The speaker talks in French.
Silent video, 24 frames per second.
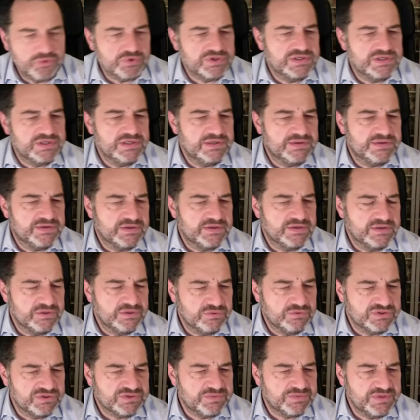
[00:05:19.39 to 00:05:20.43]
tranquillité
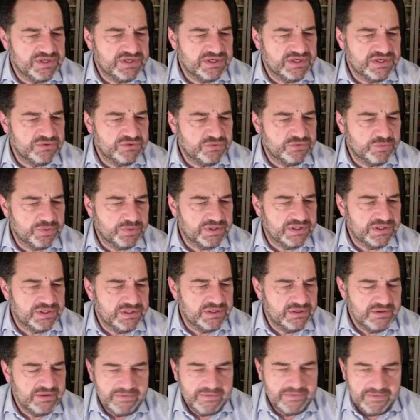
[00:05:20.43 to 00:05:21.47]
doivent se payer du
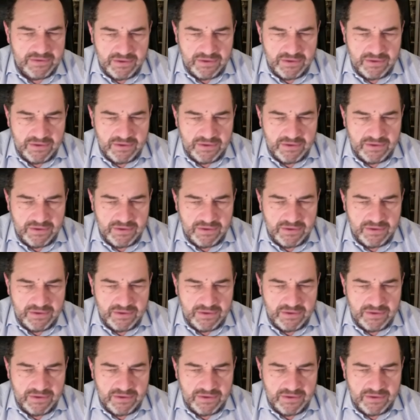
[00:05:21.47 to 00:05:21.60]
prix